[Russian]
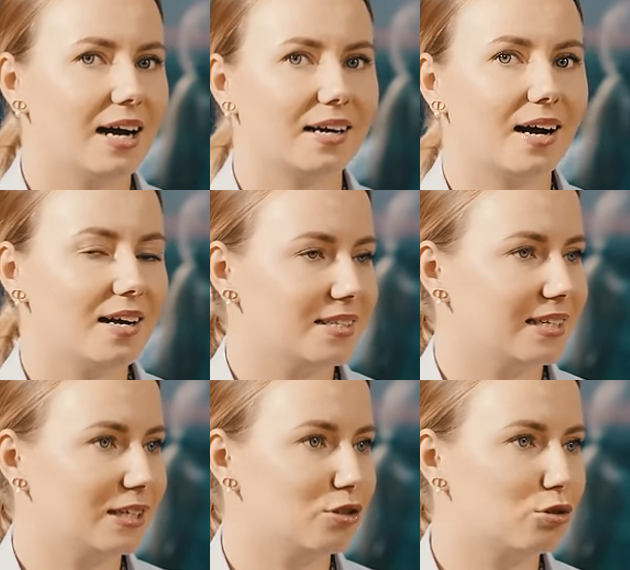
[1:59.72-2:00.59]

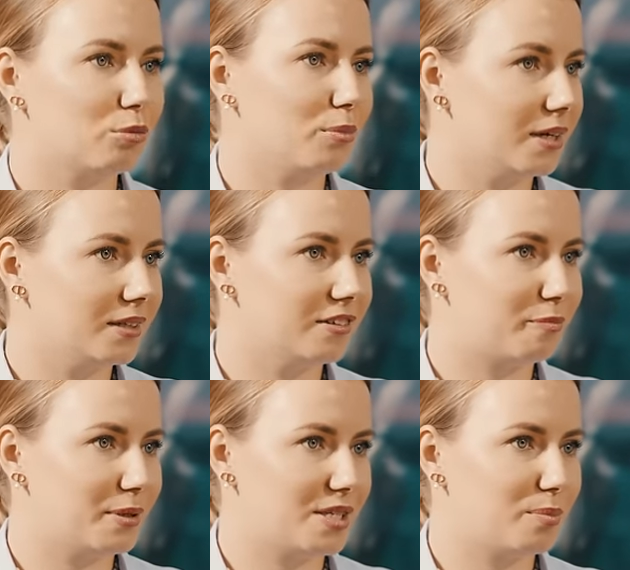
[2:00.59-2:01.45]
разных инструментов
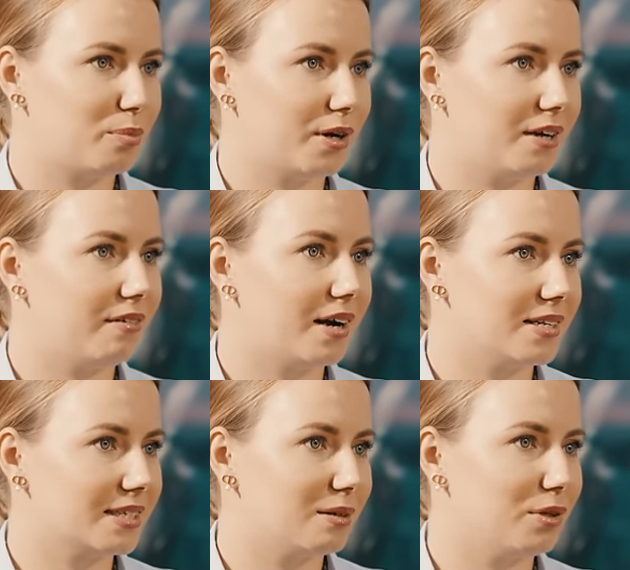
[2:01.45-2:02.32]
по типу
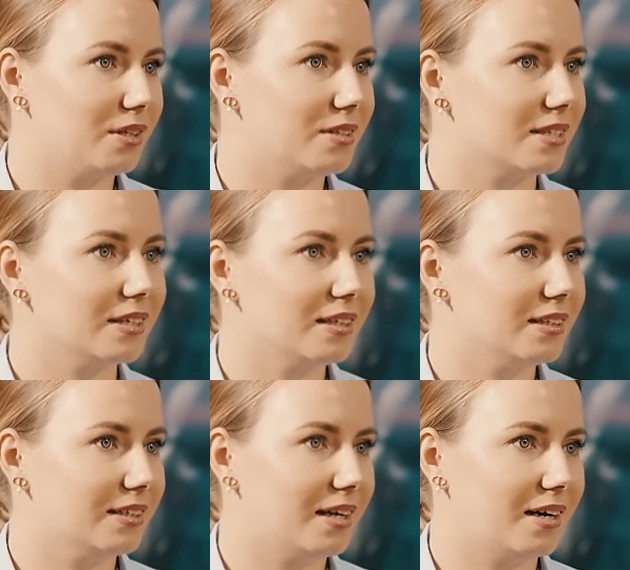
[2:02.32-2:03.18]
айаваски,
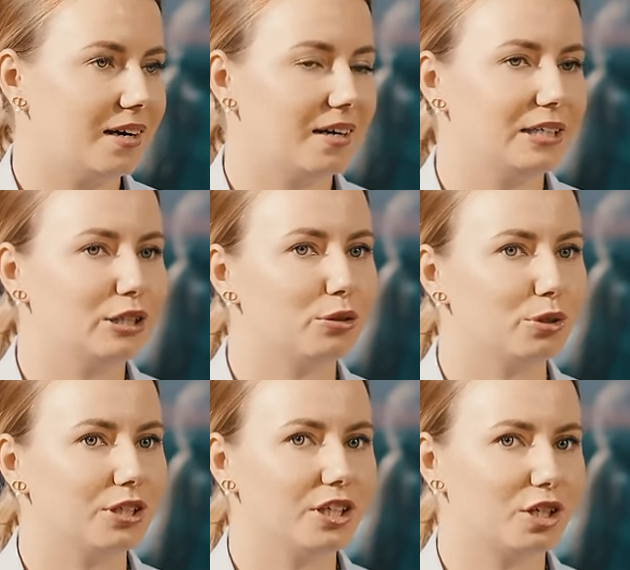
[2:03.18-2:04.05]
медицины да, и
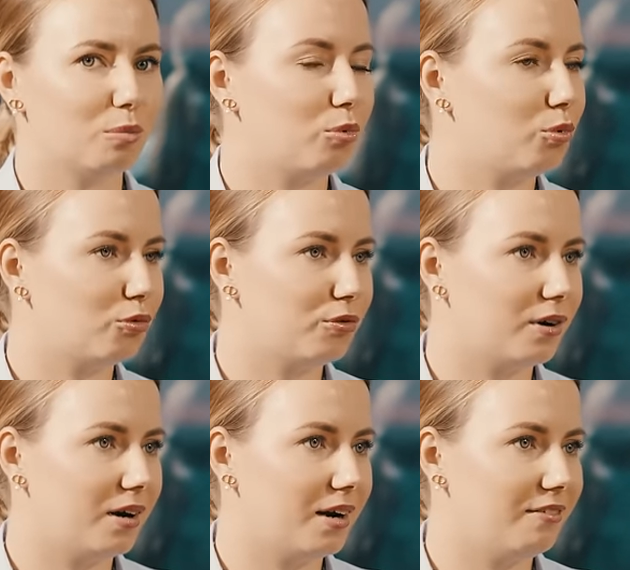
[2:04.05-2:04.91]
других,
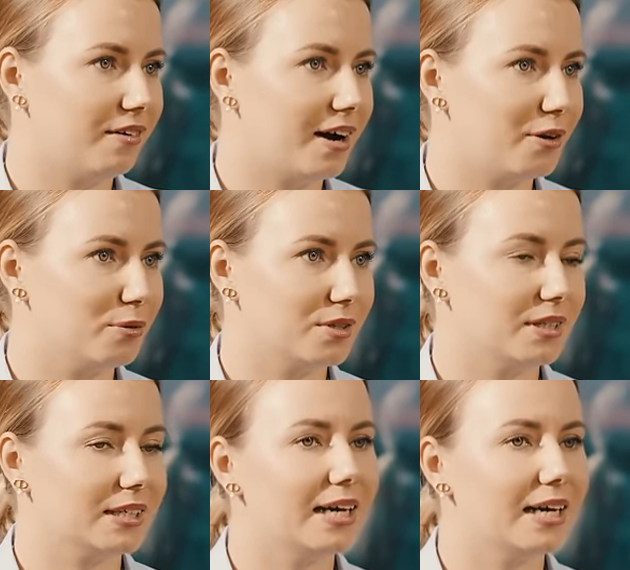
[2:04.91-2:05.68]
буфа, альвариус и так